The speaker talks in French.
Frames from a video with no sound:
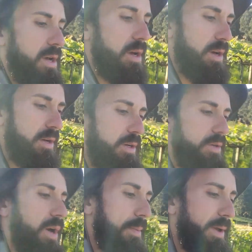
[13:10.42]
Euh,
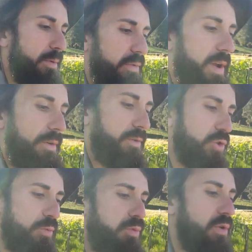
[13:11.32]
après, bon, là il faut
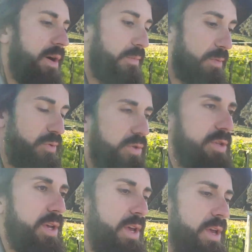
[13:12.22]
que je bois un peu
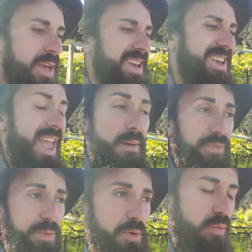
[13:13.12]
plus. Il y a
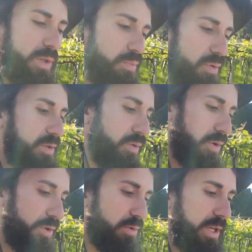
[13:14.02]
un petit peu moins de points
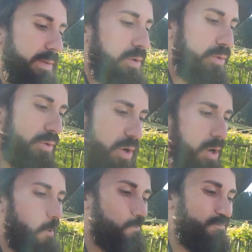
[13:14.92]
d'eau sur le Camino du
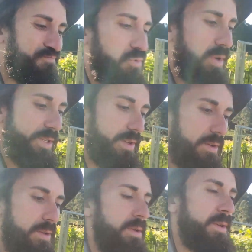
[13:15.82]
Nord pour
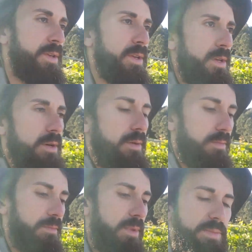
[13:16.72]
l'instant.
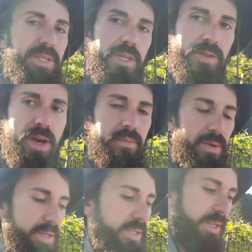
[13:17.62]
Même s'il y en a,
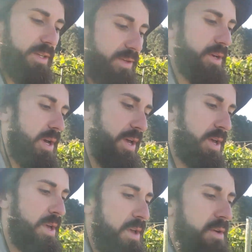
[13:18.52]
mais c'est.
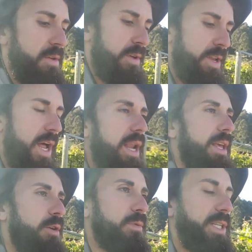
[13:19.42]
Là,
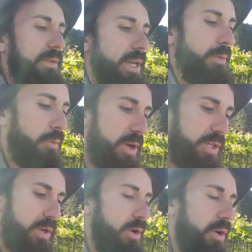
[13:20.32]
il commence à avoir les premières
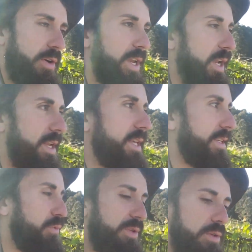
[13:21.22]
chaleurs. Là,
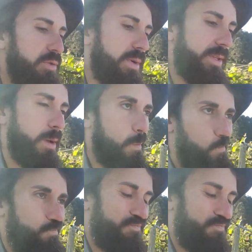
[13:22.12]
c'est 8h du matin.